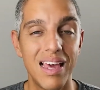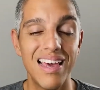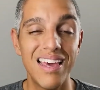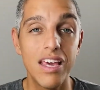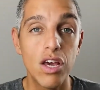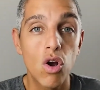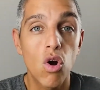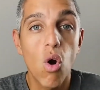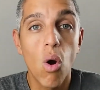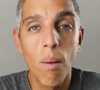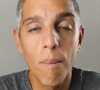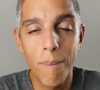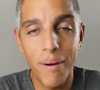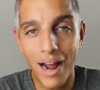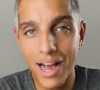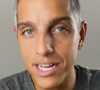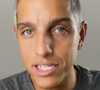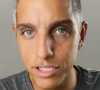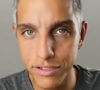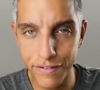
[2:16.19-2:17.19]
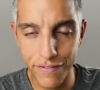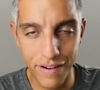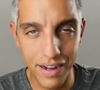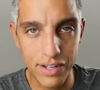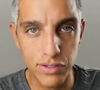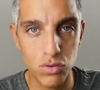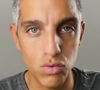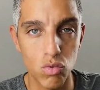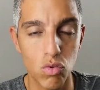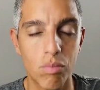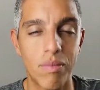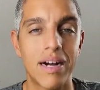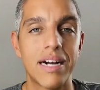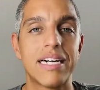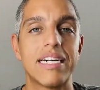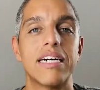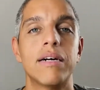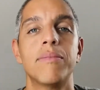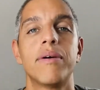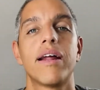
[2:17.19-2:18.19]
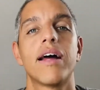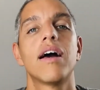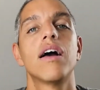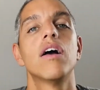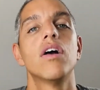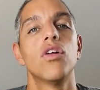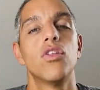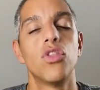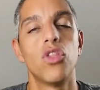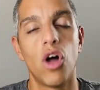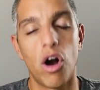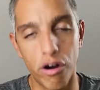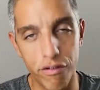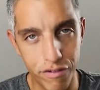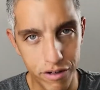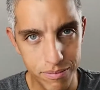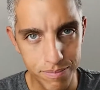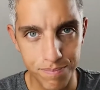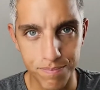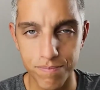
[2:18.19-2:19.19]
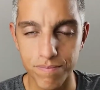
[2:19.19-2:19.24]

e comprar de fato uma câmera nova,